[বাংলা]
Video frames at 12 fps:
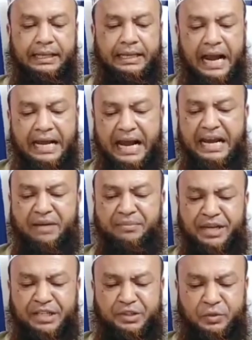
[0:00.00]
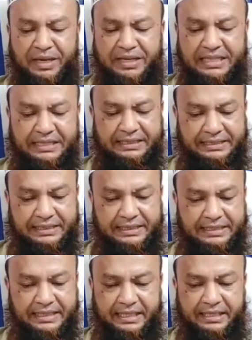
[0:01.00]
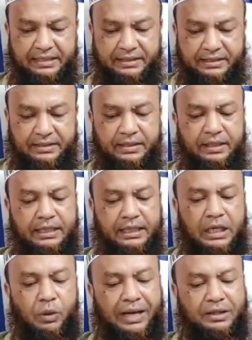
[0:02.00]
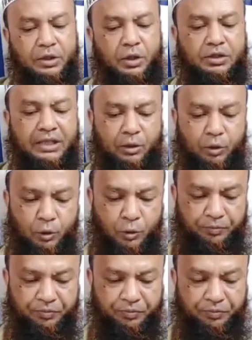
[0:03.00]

রানা নামে একজন ভাই জানতে চেয়েছেন কেউ আত্মহত্যা করল